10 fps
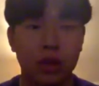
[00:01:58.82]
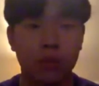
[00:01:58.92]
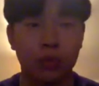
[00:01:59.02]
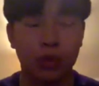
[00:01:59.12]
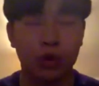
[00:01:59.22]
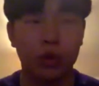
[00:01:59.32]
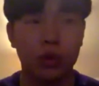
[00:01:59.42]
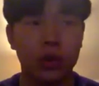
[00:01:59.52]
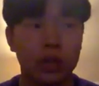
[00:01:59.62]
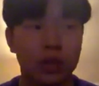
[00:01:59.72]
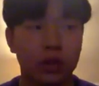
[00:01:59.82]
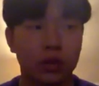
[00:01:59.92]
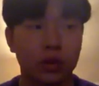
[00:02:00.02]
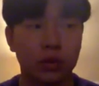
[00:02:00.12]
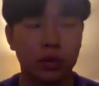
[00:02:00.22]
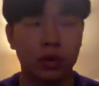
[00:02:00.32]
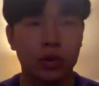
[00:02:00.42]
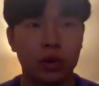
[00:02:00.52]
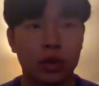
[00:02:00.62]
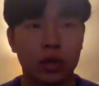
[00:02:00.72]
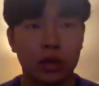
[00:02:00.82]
목요일 정도, 목요일